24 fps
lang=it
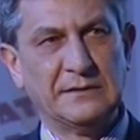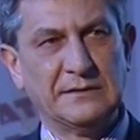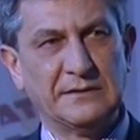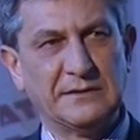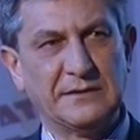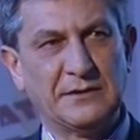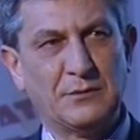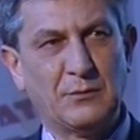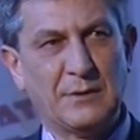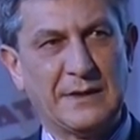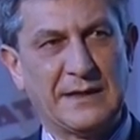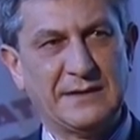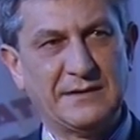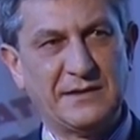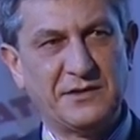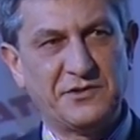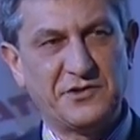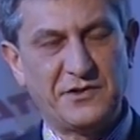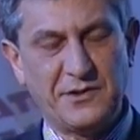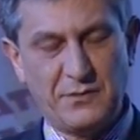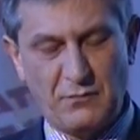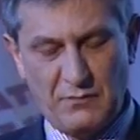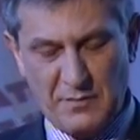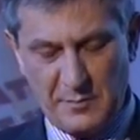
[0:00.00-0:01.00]
i
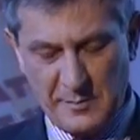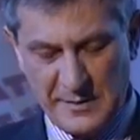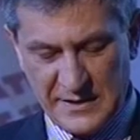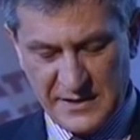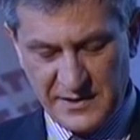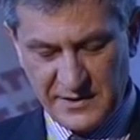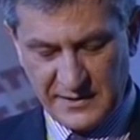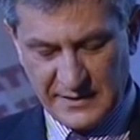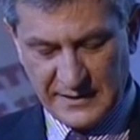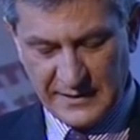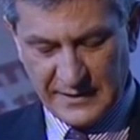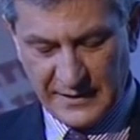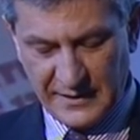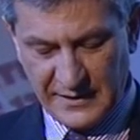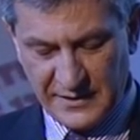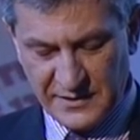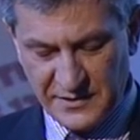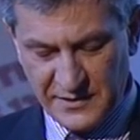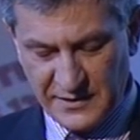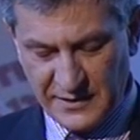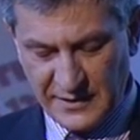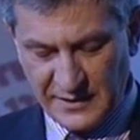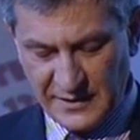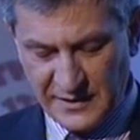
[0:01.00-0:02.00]
45 mesi di
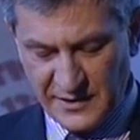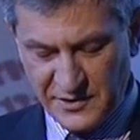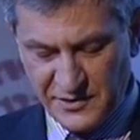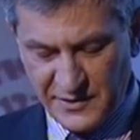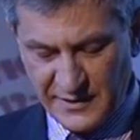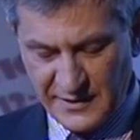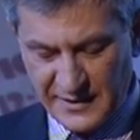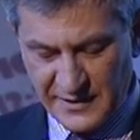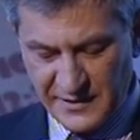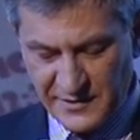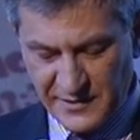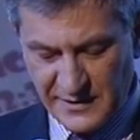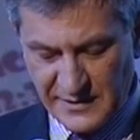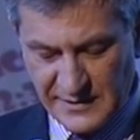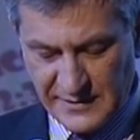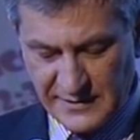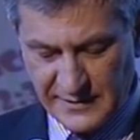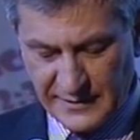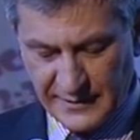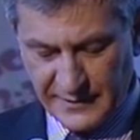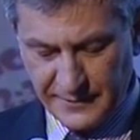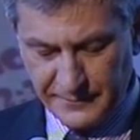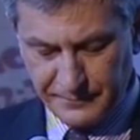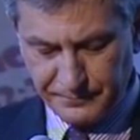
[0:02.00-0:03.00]
crisi, riesce a
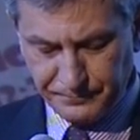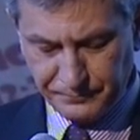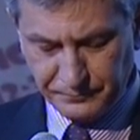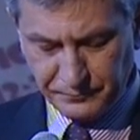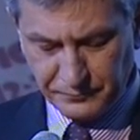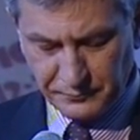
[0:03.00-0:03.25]
resistere.